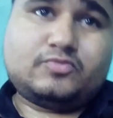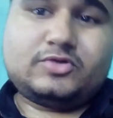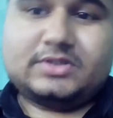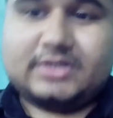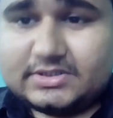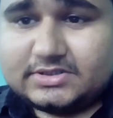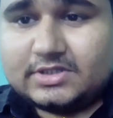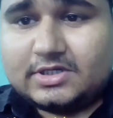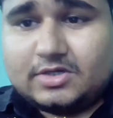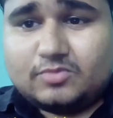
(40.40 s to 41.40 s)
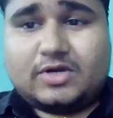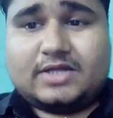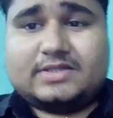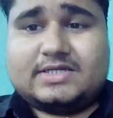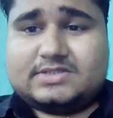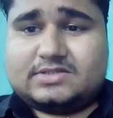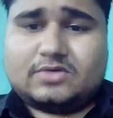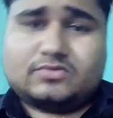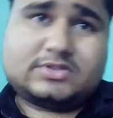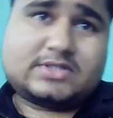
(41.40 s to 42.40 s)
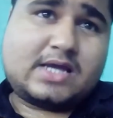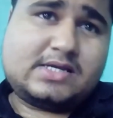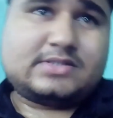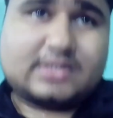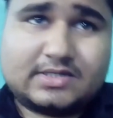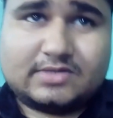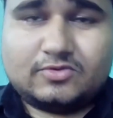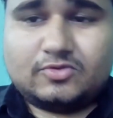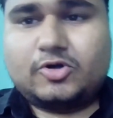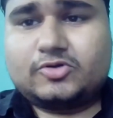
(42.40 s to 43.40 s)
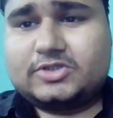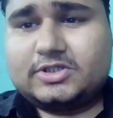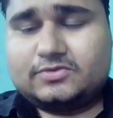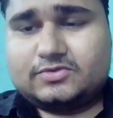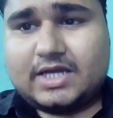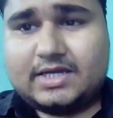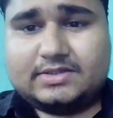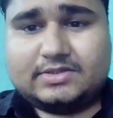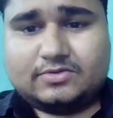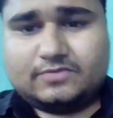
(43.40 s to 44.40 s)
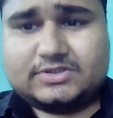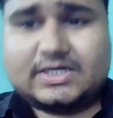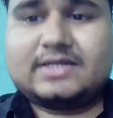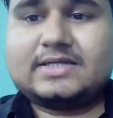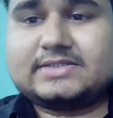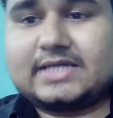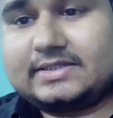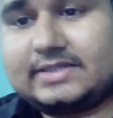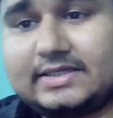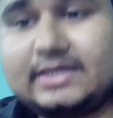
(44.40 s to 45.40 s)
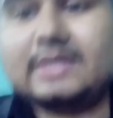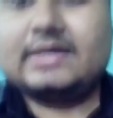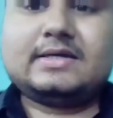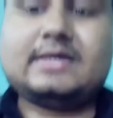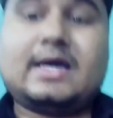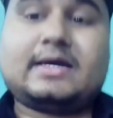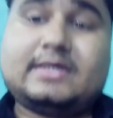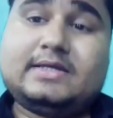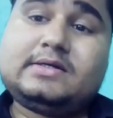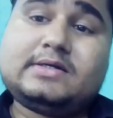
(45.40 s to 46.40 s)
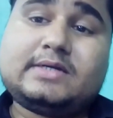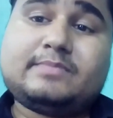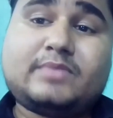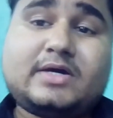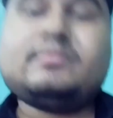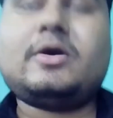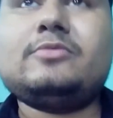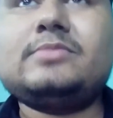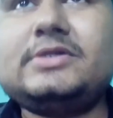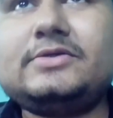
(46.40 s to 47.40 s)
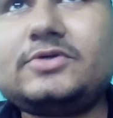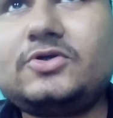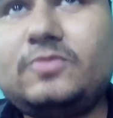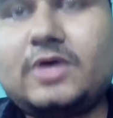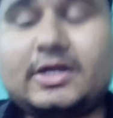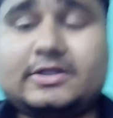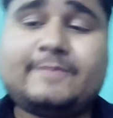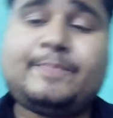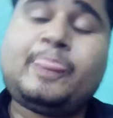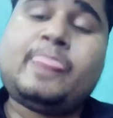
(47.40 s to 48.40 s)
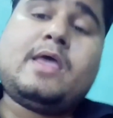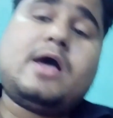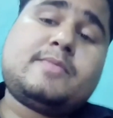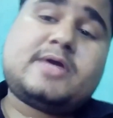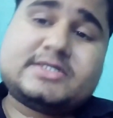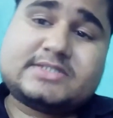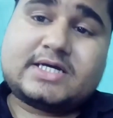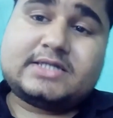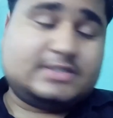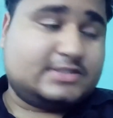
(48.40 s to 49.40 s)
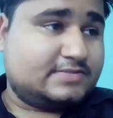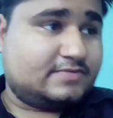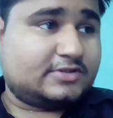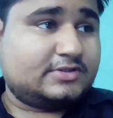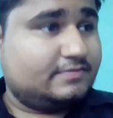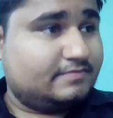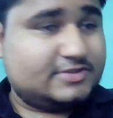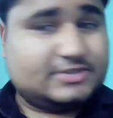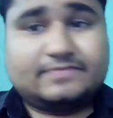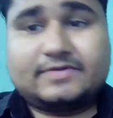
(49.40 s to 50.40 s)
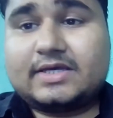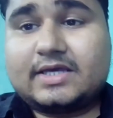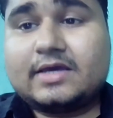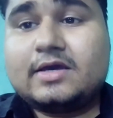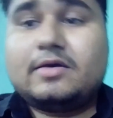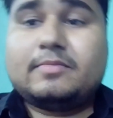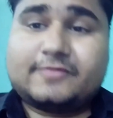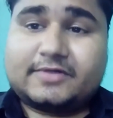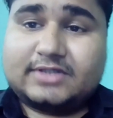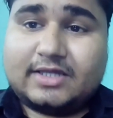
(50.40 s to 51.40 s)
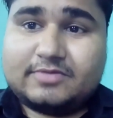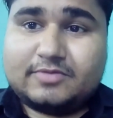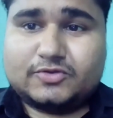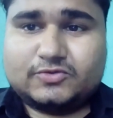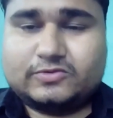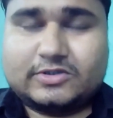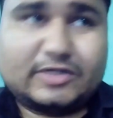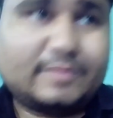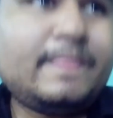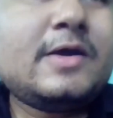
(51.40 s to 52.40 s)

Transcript: पूरी देश पूरा देश इतना उत्साहित है लोग बहुत ही उत्साहित हैं और वो जानना चाहते हैं कि आखिर कटप्पा ने बाहुबली को क्यों मारा था हमारे साथ इस वक्त बीजेपी के प्रवक्ता भी मौजूद हैं